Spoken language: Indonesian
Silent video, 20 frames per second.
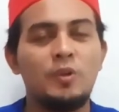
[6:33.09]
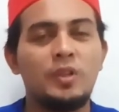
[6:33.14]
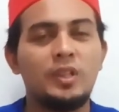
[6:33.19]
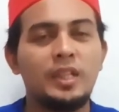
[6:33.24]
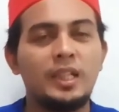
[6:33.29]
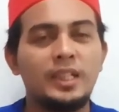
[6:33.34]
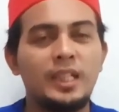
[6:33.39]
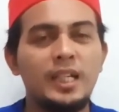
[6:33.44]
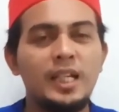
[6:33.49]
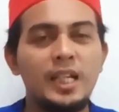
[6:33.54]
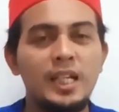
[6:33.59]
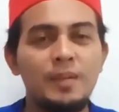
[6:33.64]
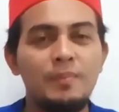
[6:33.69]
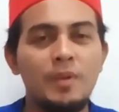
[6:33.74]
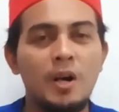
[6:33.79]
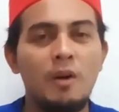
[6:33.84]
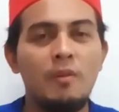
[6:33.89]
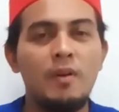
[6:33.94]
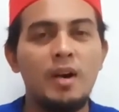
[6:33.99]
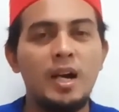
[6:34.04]
kita sadari
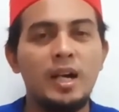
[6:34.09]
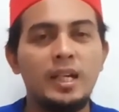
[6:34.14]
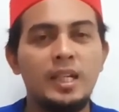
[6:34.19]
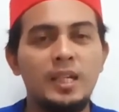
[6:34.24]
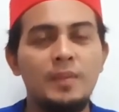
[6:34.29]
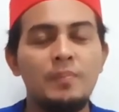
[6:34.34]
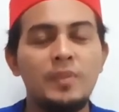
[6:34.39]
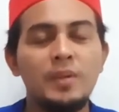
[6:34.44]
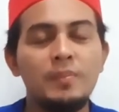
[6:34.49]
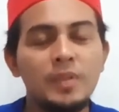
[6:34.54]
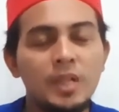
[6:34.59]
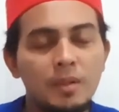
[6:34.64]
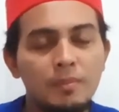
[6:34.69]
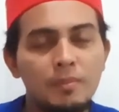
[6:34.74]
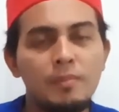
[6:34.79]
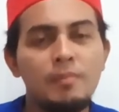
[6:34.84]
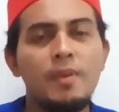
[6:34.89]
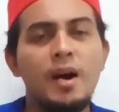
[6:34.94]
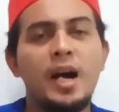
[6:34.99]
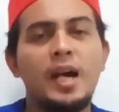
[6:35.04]
bahwa ini benar-benar
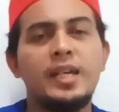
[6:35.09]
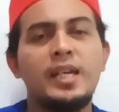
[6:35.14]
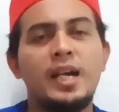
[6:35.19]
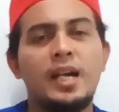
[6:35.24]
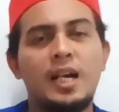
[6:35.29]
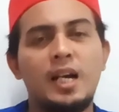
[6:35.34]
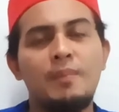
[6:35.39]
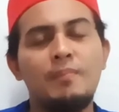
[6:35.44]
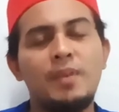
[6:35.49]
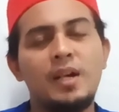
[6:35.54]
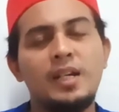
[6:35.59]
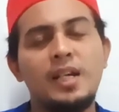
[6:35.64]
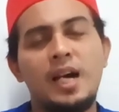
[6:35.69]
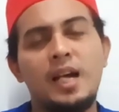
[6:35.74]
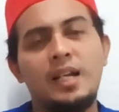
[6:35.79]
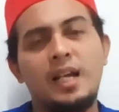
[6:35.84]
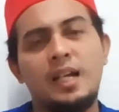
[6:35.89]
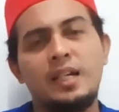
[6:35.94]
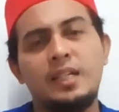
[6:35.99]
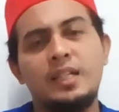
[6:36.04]
membahayakan pada
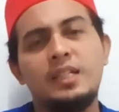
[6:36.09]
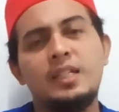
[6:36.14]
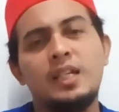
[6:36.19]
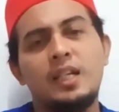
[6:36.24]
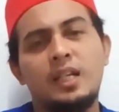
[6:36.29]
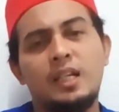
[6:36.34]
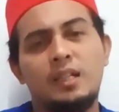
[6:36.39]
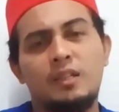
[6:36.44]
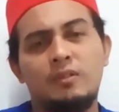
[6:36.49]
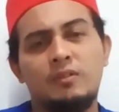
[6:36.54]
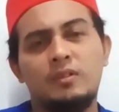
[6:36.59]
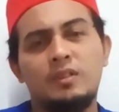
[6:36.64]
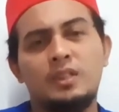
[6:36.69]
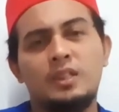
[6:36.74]
anak didik gitu.